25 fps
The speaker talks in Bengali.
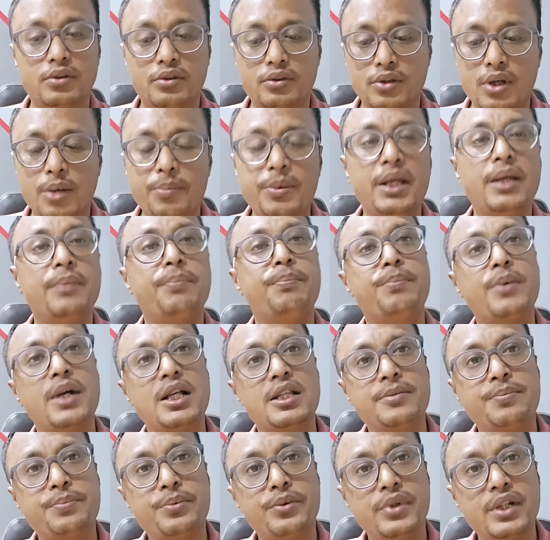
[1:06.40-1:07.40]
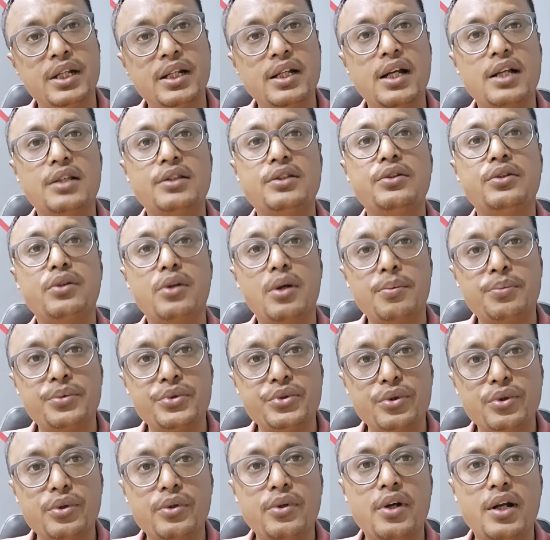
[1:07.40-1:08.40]
তবে পাসপোর্টের কার্যক্রম
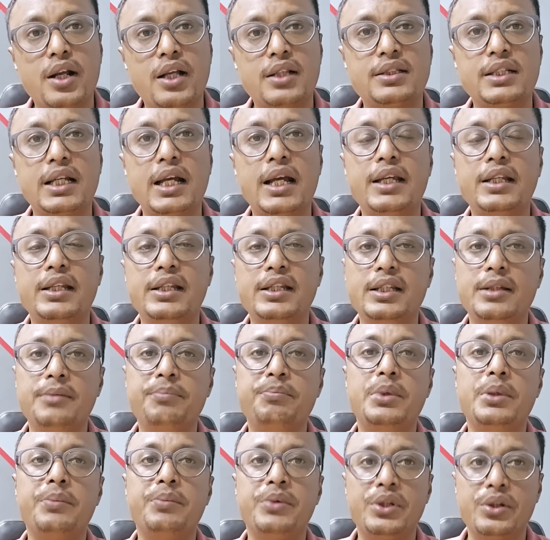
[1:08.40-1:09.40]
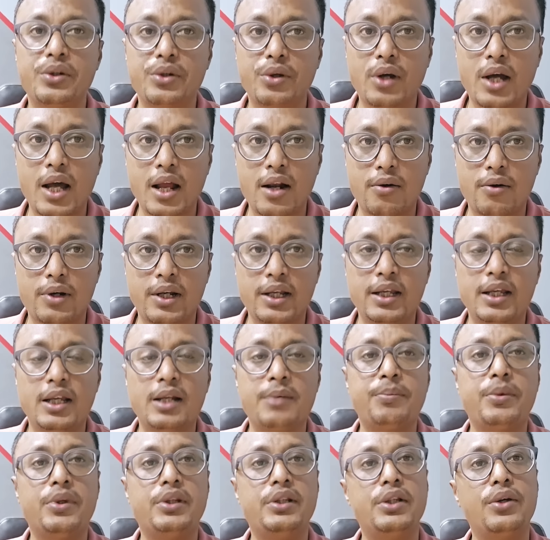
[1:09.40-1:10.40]
শুরু করা যায়নি বিভিন্ন কারণে
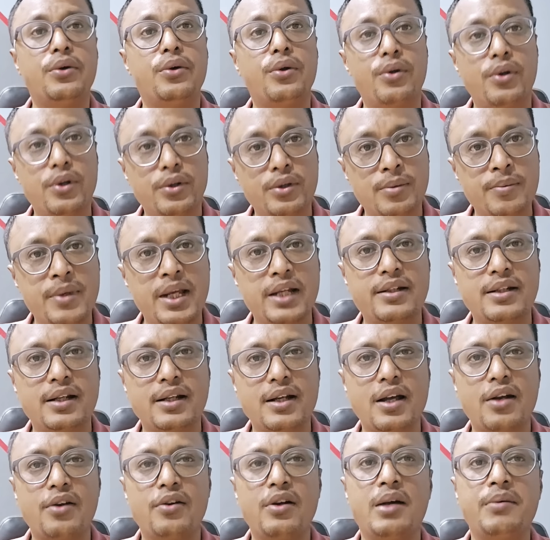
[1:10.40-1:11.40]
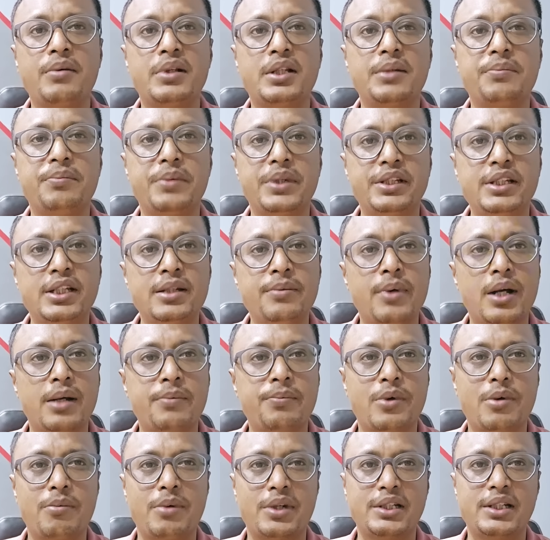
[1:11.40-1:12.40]
এর মধ্যে অন্যতম একটা কারণ আমাদের বেশিরভাগ
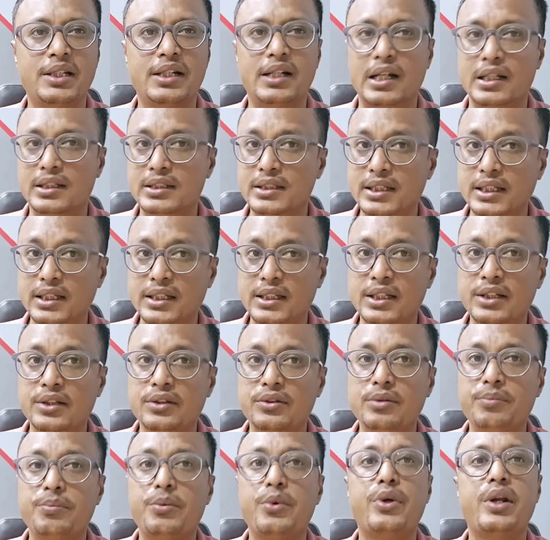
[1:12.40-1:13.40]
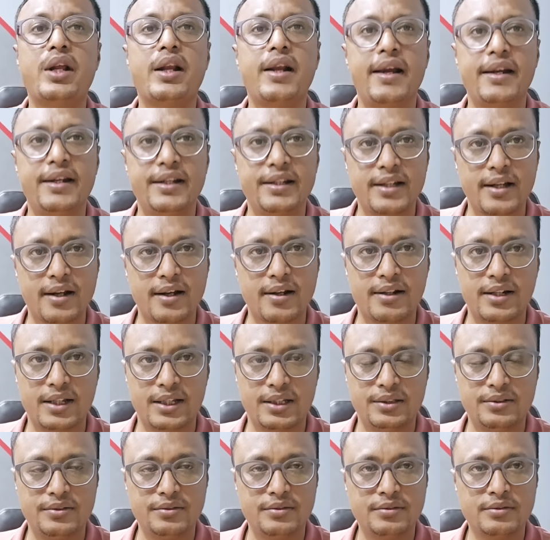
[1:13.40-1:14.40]
প্রবাসীর কাছেই কিন্তু ভোটার আইডি কার্ড
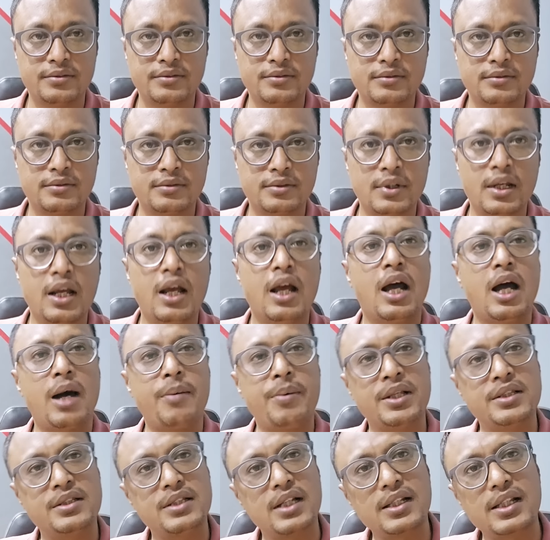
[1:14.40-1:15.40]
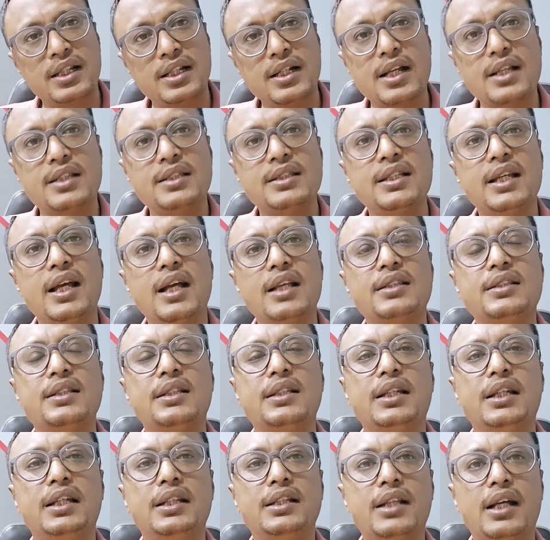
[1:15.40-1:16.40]
নেই আবার যাদের কাছে আছে
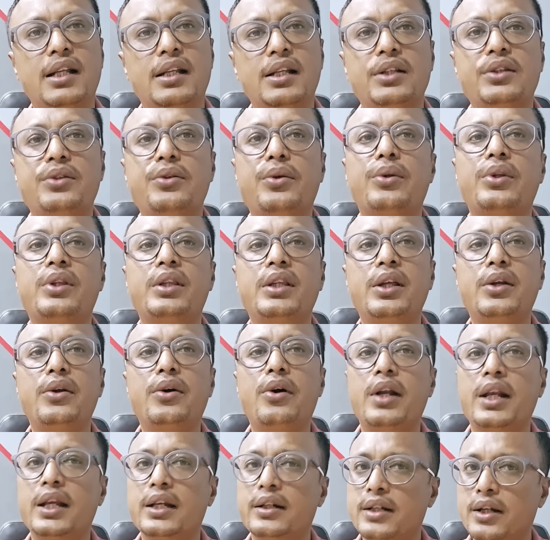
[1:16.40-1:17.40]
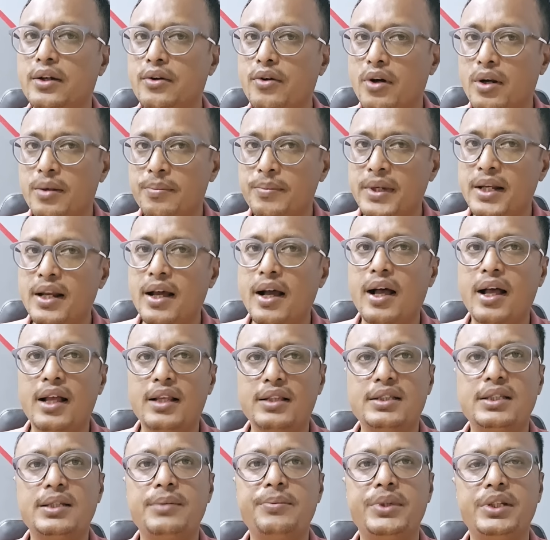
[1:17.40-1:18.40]
তাদের তথ্যেরও অনেকটা গরমিল
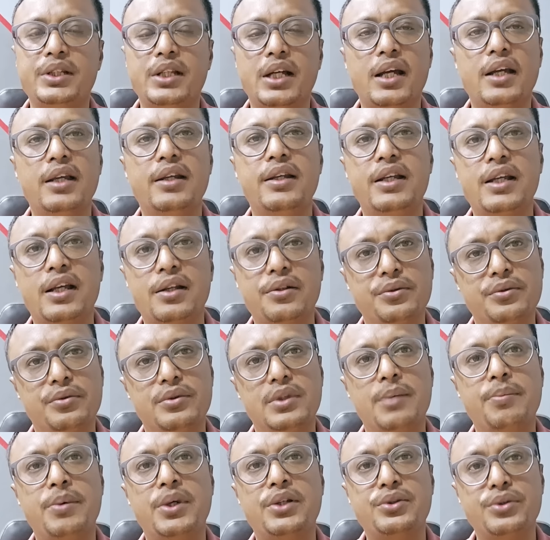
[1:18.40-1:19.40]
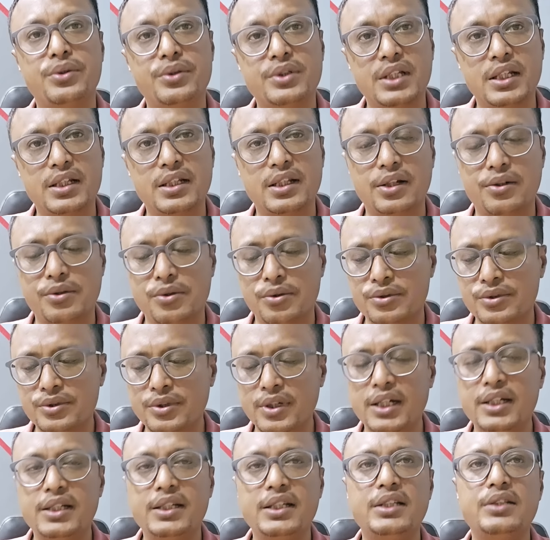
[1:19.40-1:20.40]
আছে বিদায় রিয়াদ দূতাবাস ও জাদ্দা
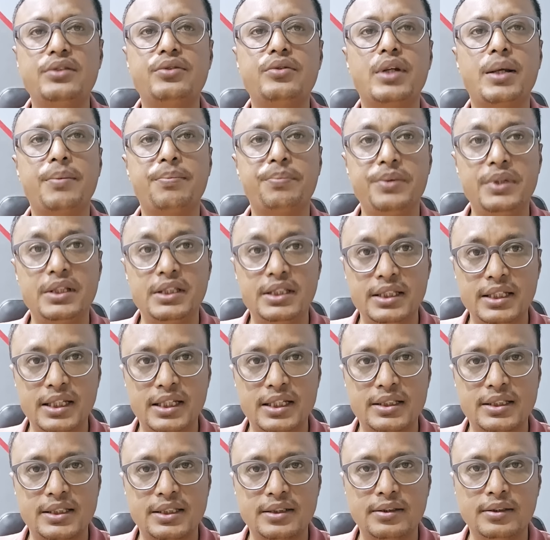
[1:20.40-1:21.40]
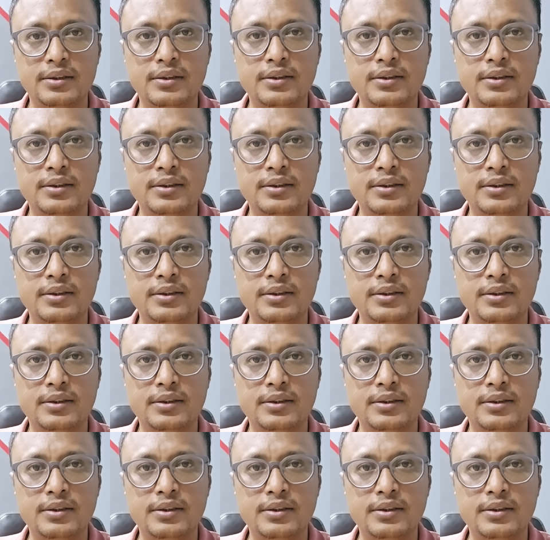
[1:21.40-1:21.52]
কনসুলেট কিছুটা পিছিয়েছেন